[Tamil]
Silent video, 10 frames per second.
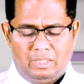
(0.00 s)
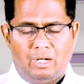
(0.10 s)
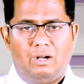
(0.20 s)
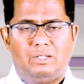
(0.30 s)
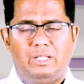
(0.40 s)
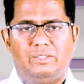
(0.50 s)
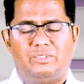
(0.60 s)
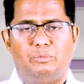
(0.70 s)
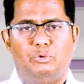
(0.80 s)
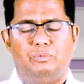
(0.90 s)
ஈரான்
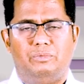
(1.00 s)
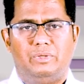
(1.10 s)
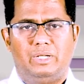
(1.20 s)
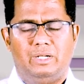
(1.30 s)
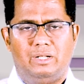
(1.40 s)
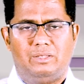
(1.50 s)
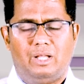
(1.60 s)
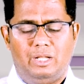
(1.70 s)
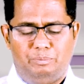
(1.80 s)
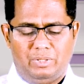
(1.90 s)
தேசமும் என்ற
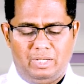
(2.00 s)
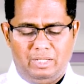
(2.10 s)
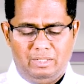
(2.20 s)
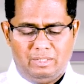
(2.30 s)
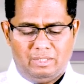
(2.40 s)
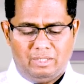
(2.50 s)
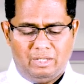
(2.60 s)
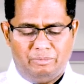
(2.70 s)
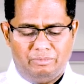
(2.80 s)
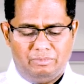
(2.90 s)
தலைப்பிலே
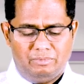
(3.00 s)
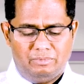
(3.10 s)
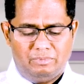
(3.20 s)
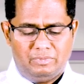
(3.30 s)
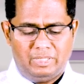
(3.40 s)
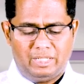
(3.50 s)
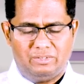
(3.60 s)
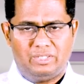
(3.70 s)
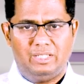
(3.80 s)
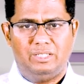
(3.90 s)
நாம்
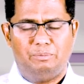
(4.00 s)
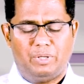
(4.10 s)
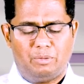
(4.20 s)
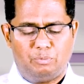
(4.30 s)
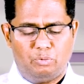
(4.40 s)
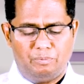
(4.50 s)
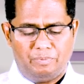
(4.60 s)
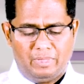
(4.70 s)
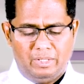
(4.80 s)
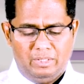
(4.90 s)
இன்றைக்கு செய்தி பார்ப்போம்
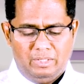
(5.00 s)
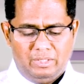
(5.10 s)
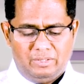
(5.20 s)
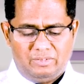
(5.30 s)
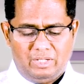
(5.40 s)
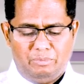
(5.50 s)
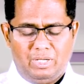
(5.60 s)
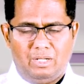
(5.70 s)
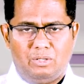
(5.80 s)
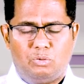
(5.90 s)

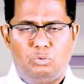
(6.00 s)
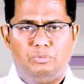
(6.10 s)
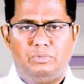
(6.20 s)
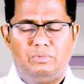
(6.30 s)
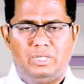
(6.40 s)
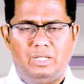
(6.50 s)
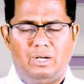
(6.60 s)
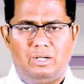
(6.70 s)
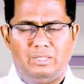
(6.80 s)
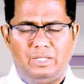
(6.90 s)
இஸ்ரவேலருக்கும்
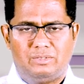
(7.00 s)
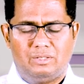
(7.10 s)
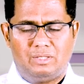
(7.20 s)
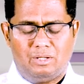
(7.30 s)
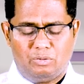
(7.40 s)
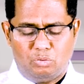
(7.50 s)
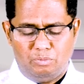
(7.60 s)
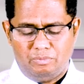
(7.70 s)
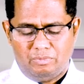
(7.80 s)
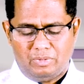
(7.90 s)
ஈரான்
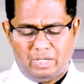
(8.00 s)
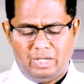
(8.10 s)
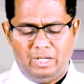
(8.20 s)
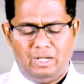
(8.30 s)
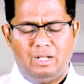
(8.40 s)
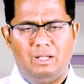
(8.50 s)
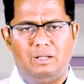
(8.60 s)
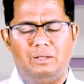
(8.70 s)
தேசத்தாருக்கும் அநேக